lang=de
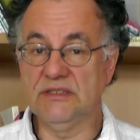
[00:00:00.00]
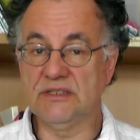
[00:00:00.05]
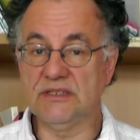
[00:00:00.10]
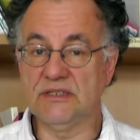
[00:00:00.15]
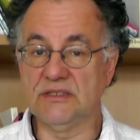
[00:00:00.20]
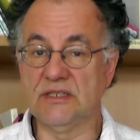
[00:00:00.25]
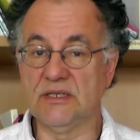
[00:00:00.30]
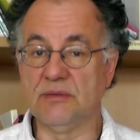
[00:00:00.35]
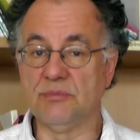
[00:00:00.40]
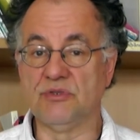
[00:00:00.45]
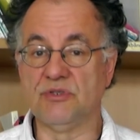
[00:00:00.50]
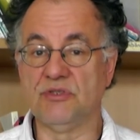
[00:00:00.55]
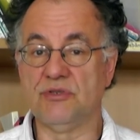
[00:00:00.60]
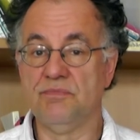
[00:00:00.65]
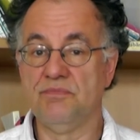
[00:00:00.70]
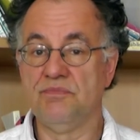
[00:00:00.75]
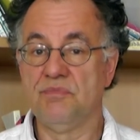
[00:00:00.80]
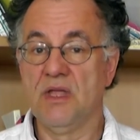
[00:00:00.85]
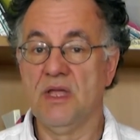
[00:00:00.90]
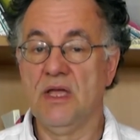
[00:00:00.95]
insgesamt.
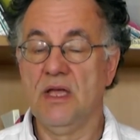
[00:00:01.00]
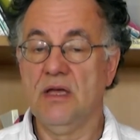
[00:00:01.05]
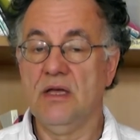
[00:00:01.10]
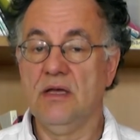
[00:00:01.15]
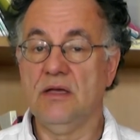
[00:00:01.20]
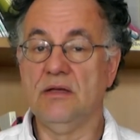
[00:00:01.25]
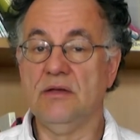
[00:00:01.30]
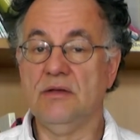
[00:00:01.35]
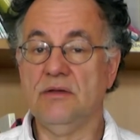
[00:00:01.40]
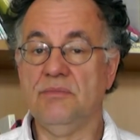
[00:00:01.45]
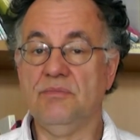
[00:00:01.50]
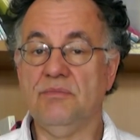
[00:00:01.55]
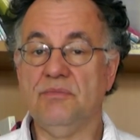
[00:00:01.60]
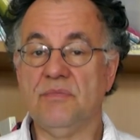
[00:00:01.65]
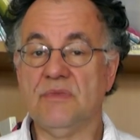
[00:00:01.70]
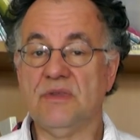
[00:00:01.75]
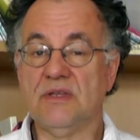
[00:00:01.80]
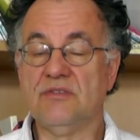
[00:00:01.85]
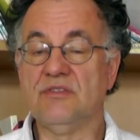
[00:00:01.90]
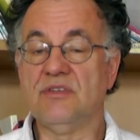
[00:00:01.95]

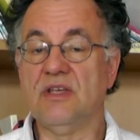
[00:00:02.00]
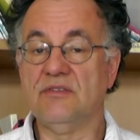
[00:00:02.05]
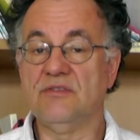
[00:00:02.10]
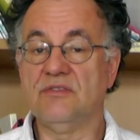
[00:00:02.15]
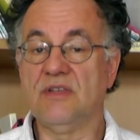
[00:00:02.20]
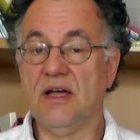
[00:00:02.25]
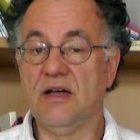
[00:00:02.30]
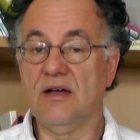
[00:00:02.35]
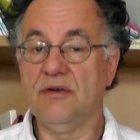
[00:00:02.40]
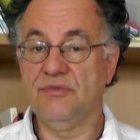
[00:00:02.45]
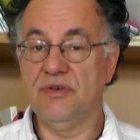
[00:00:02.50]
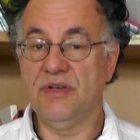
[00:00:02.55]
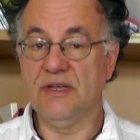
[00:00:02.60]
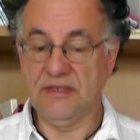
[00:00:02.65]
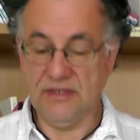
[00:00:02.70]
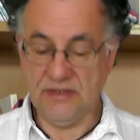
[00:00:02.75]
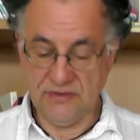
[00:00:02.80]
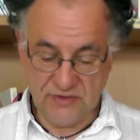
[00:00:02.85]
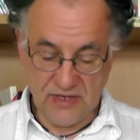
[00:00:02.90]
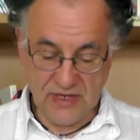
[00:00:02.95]
Ähm, das heißt, da
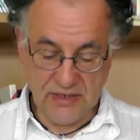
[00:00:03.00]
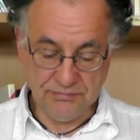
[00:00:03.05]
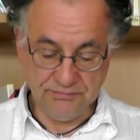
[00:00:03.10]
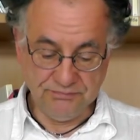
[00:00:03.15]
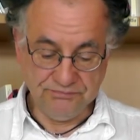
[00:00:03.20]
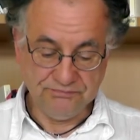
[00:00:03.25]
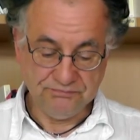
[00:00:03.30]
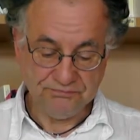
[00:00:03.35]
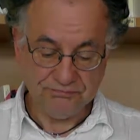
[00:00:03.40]
fängt das an.